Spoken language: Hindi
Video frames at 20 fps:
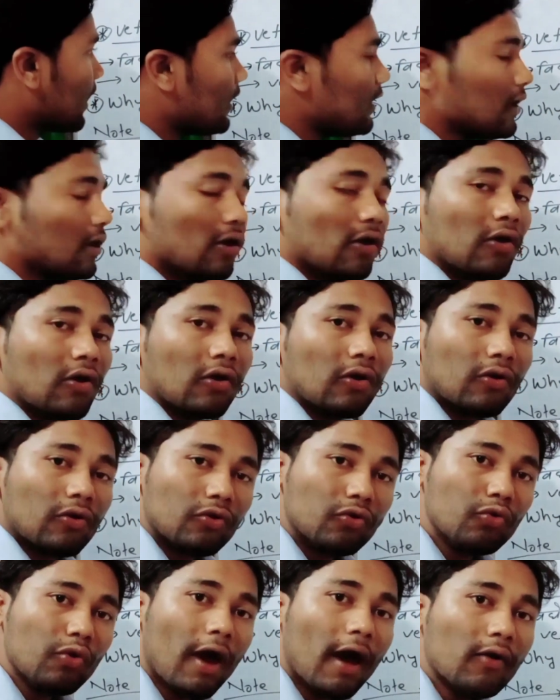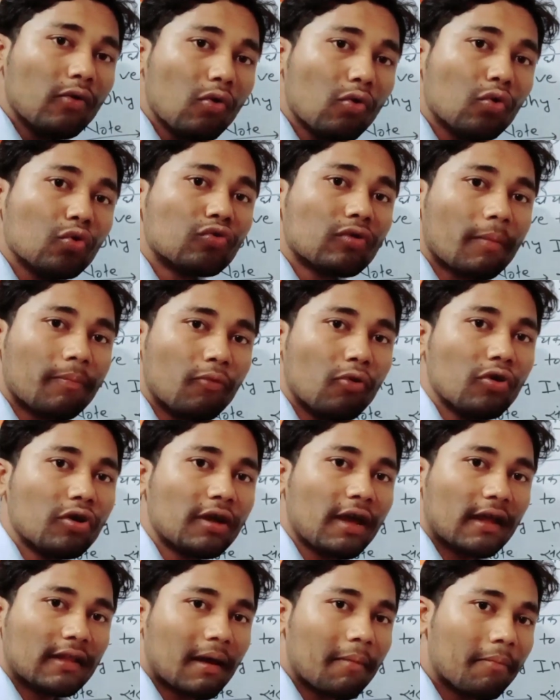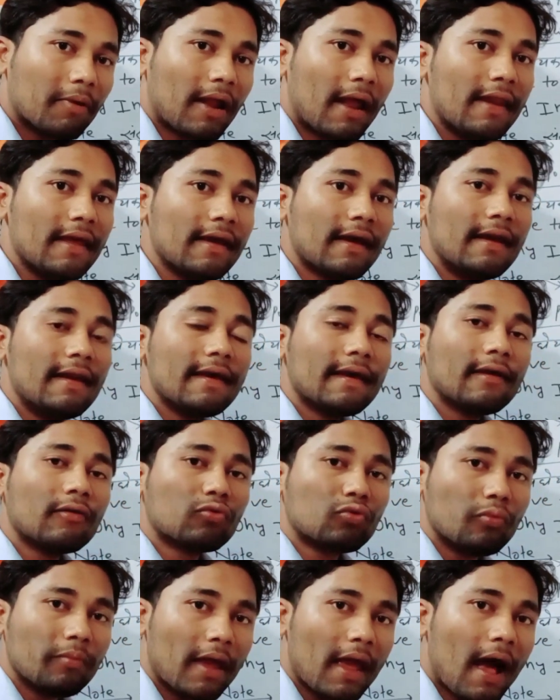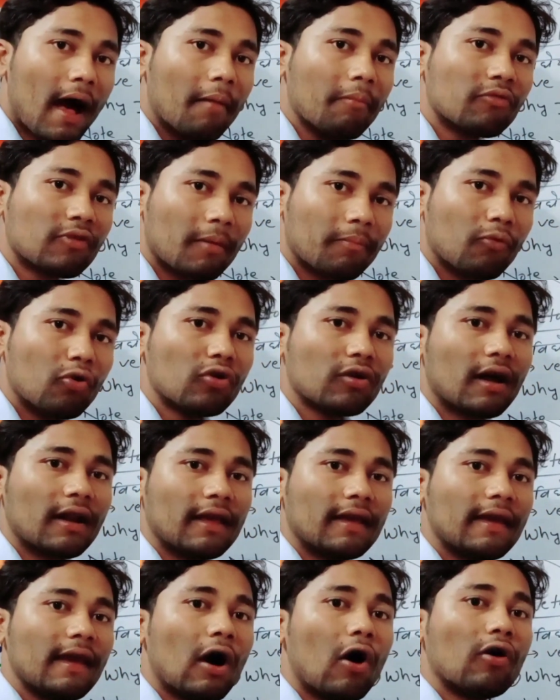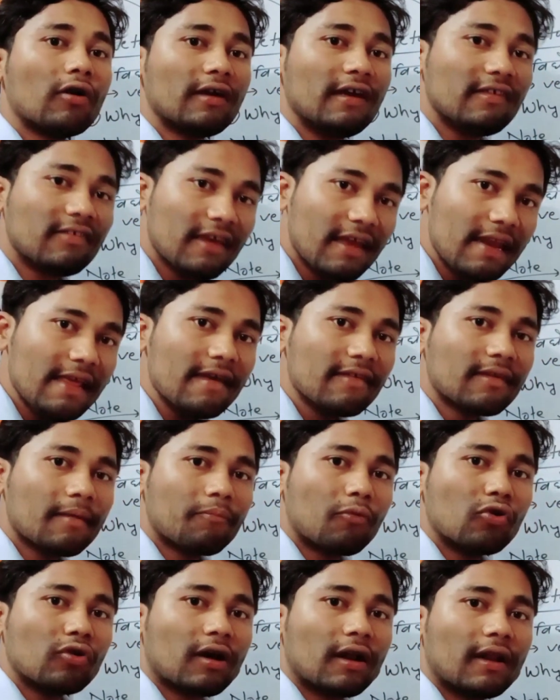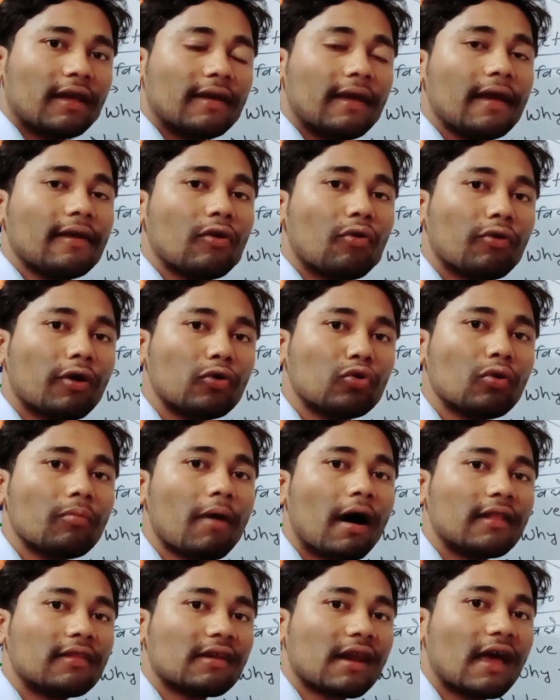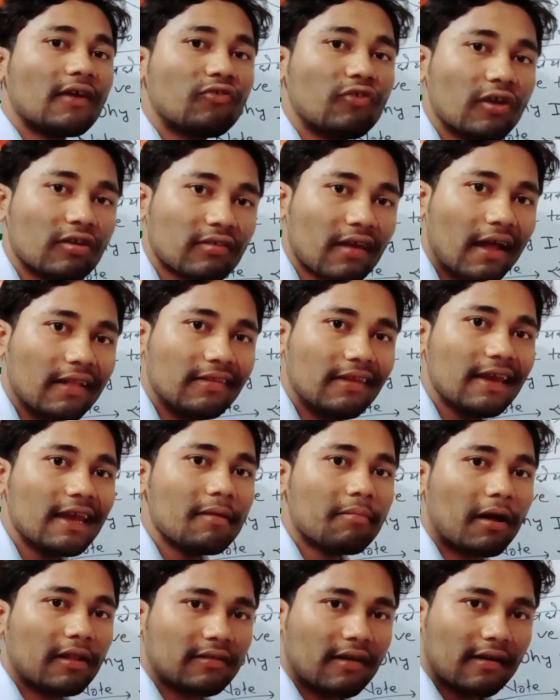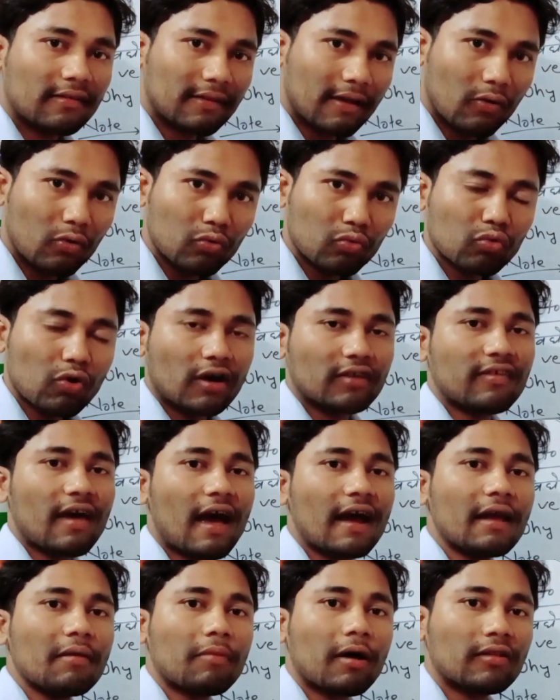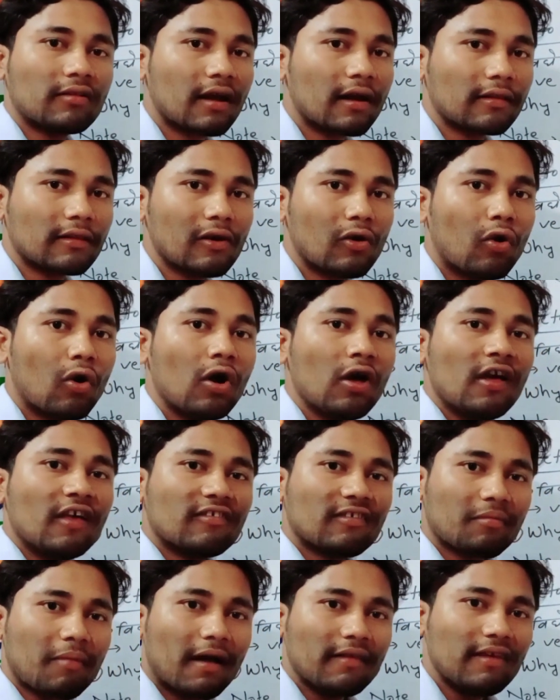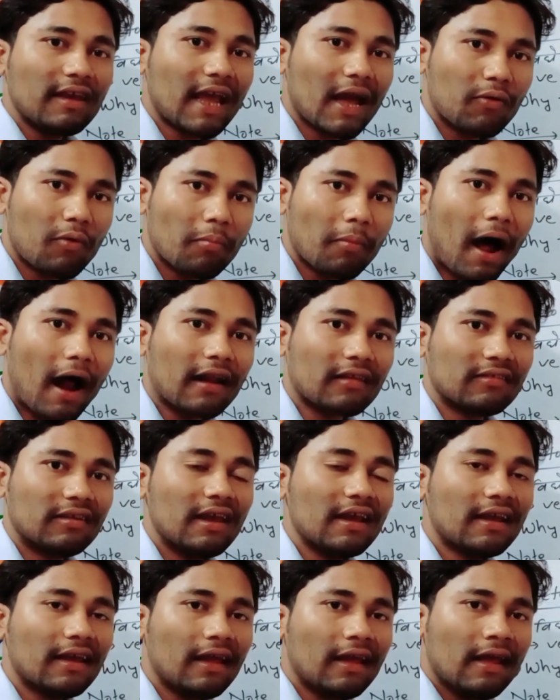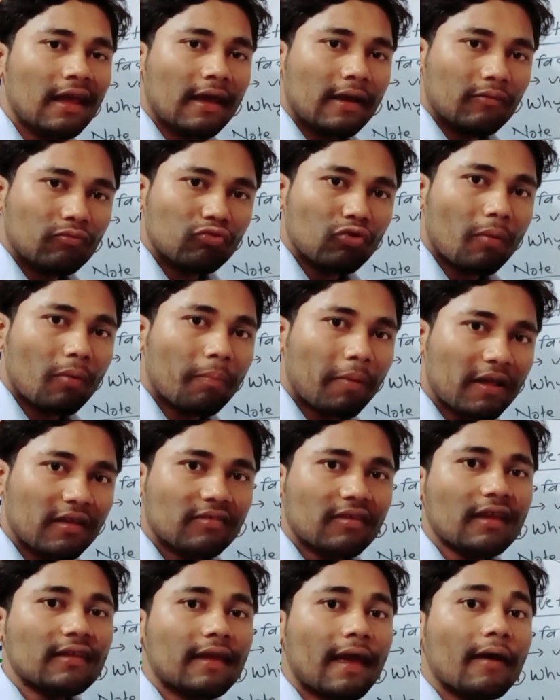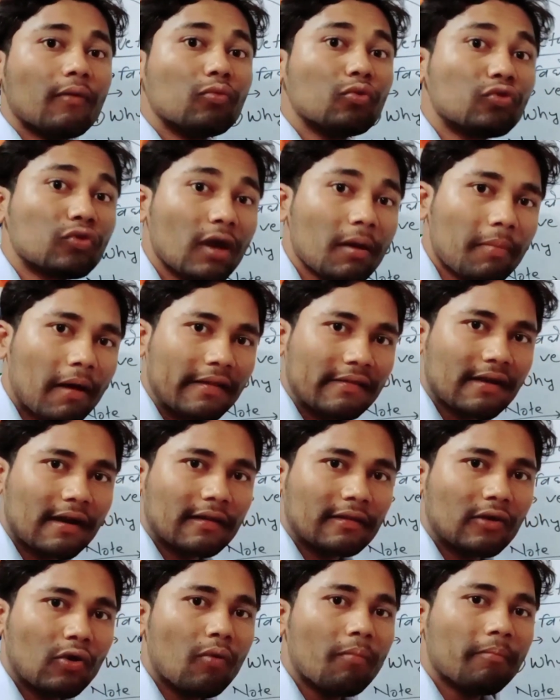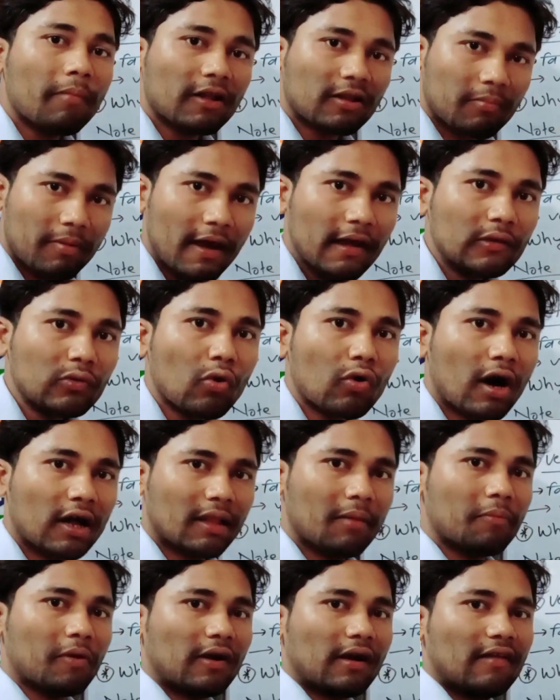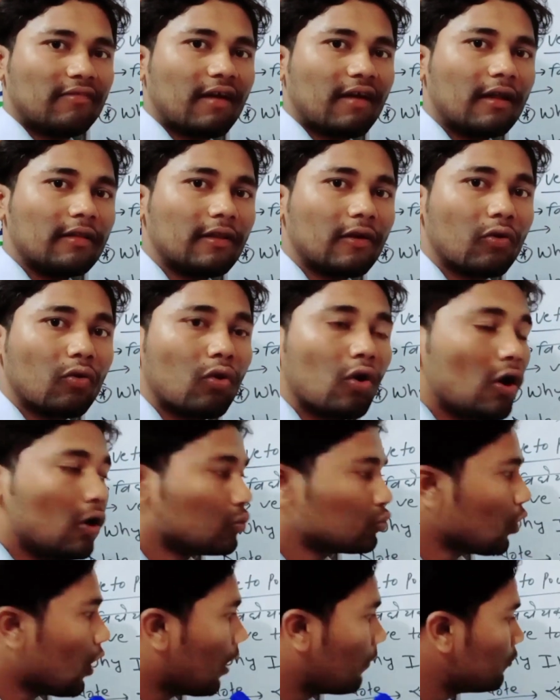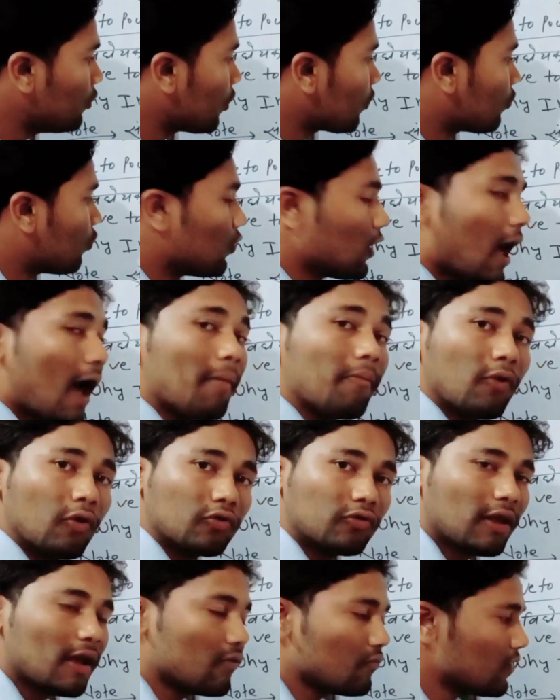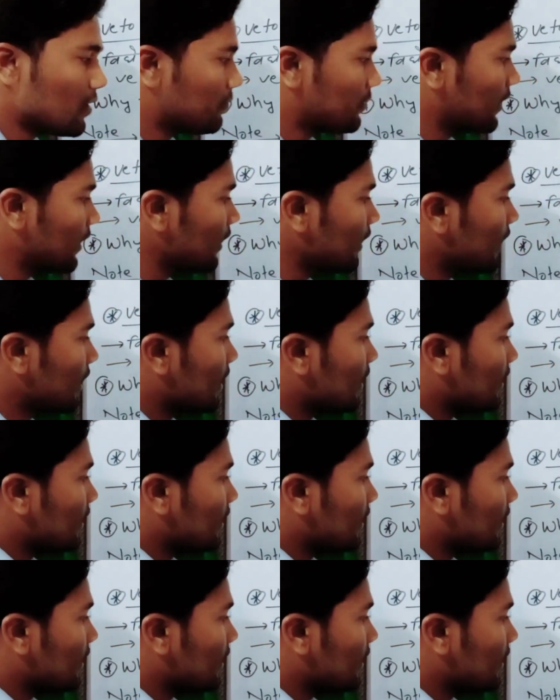था यूएनओ को सपोर्ट किया था बनाने के लिए कि तुम्हें हम सपोर्ट करेंगे और इसीलिए सपोर्ट करेंगे क्योंकि तुम अंतर्राष्ट्रीय शांति की बात करते हो सुरक्षा की बात करते हो सामाजिक एवं आर्थिक जो परिषद है उसकी बात करते हो मतभेद को खत्म करना चाहते हो तो हम लोग गुलाम होते हुए भी